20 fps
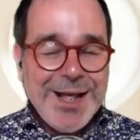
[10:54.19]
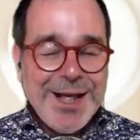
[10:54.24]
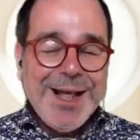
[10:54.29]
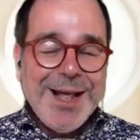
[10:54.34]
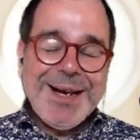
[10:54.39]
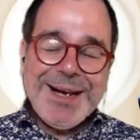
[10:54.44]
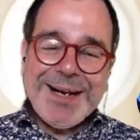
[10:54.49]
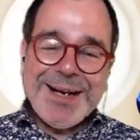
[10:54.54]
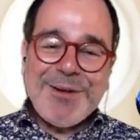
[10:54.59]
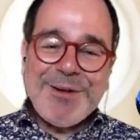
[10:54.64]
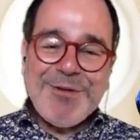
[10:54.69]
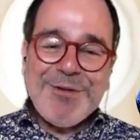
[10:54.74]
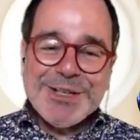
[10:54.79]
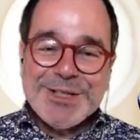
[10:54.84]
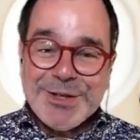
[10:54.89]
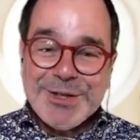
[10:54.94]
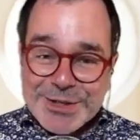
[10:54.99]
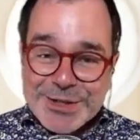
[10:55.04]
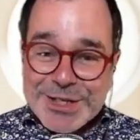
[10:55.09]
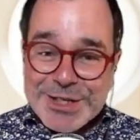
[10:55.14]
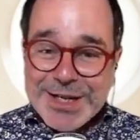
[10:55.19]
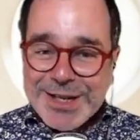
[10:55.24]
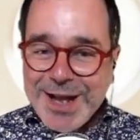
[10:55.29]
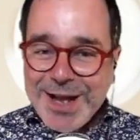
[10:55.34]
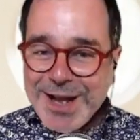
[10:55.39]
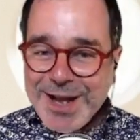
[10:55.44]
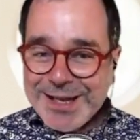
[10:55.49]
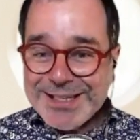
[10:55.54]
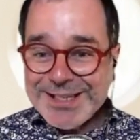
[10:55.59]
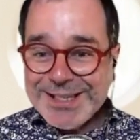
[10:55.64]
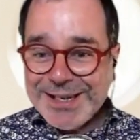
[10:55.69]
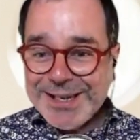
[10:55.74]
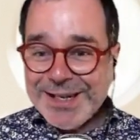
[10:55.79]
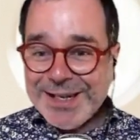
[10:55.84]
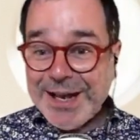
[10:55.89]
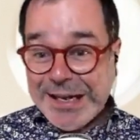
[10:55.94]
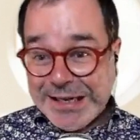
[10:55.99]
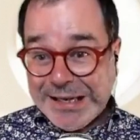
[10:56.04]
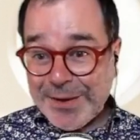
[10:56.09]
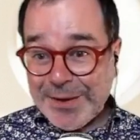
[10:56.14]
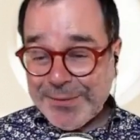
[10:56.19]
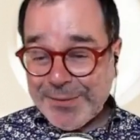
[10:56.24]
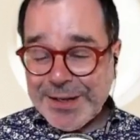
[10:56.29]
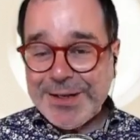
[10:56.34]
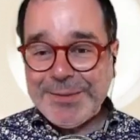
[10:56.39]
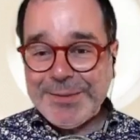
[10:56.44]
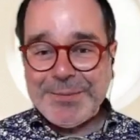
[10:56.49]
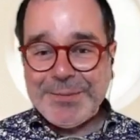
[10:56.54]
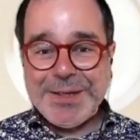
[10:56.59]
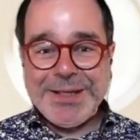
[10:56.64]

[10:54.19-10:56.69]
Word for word: La reflexión seria es que hay que ver